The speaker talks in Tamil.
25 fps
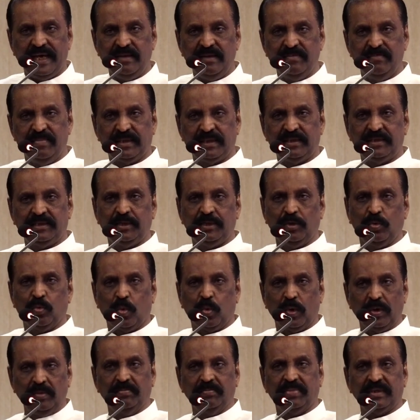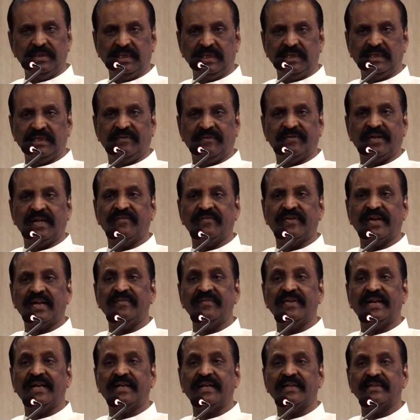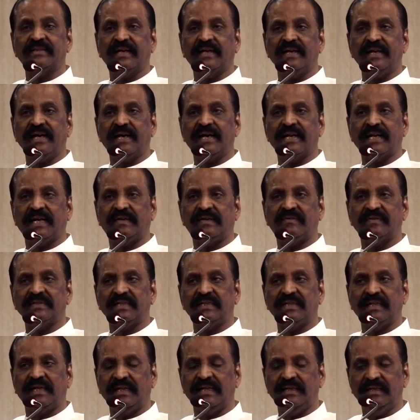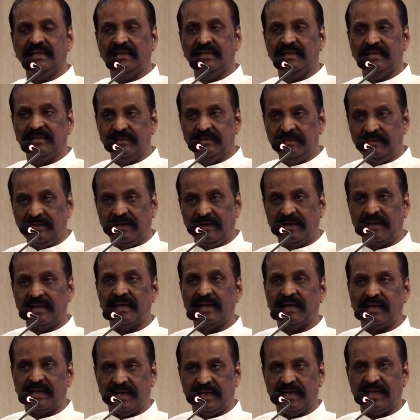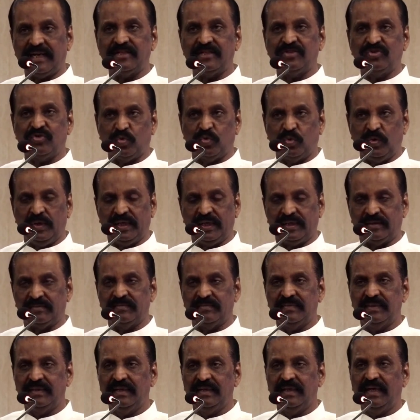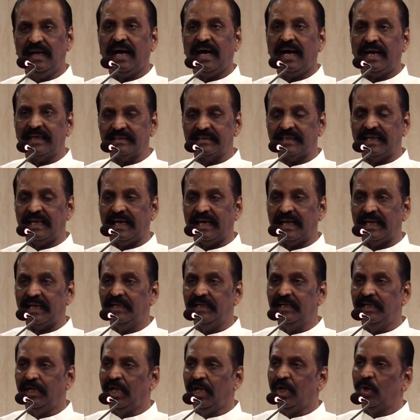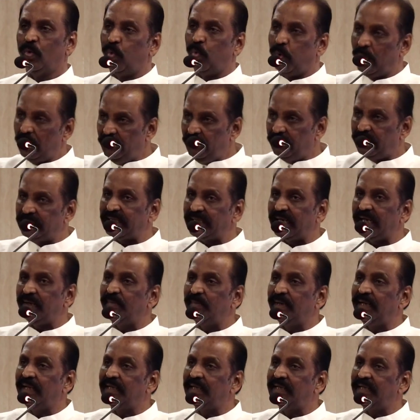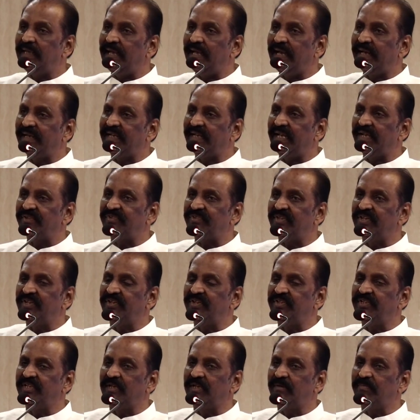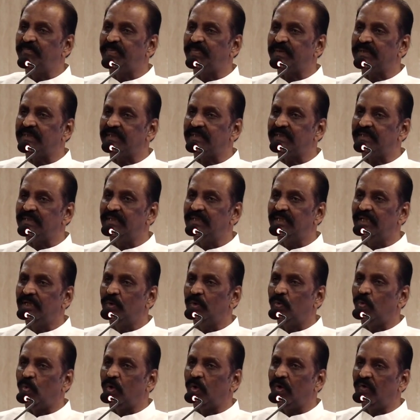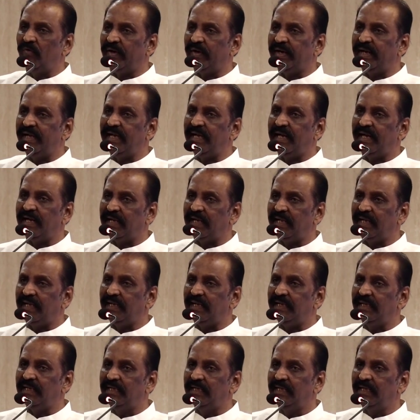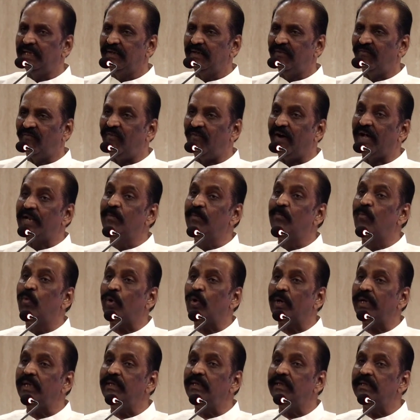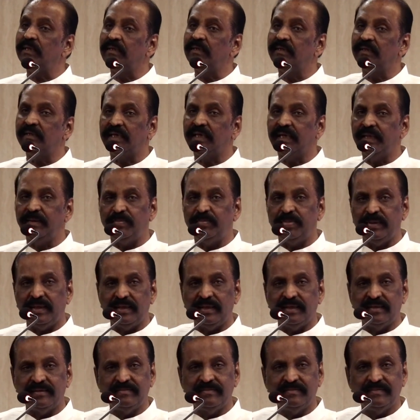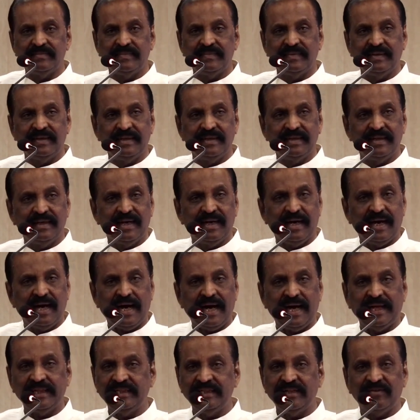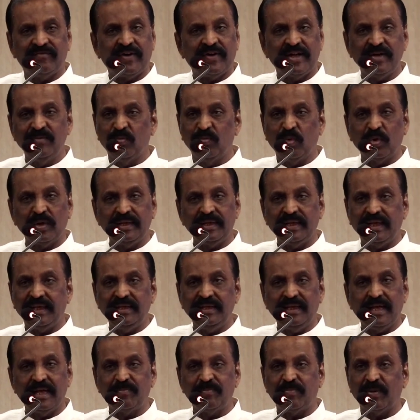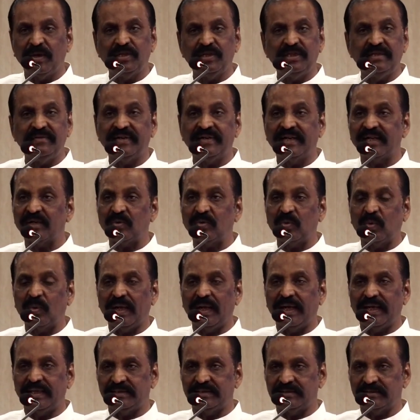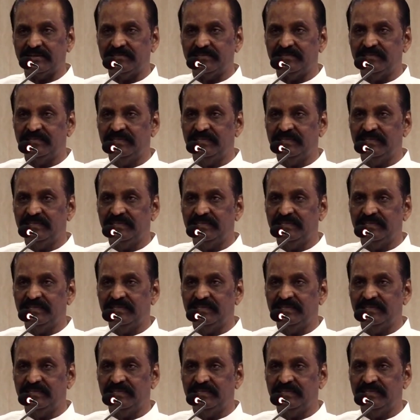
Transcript: ஐம்பத்து ஒன்பதுக்கு அவரை வரவேற்க தயாராவதுதான் இன்றைய கால சூழல் அதனால் ஒன்பதரை மணிக்கே அங்கே சென்று இருப்பது ஒரு வகையான வன்முறை என்று நினைப்பேன் அந்த வன்முறையை ஏற்படுத்திவிடக் கூடாது